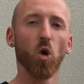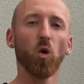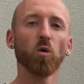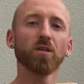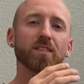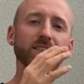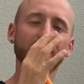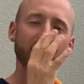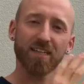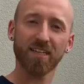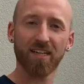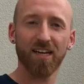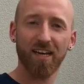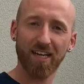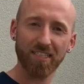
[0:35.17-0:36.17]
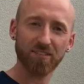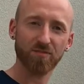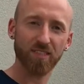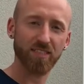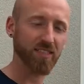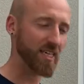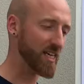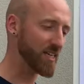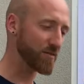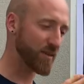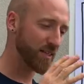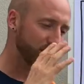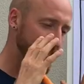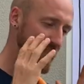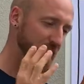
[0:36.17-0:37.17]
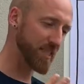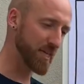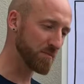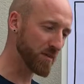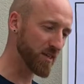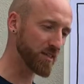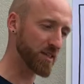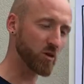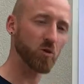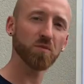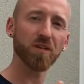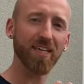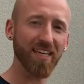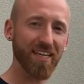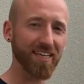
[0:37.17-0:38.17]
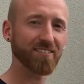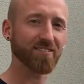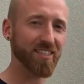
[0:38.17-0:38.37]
und dieser Kanal heißt Was zählt, weil es hier immer darum geht,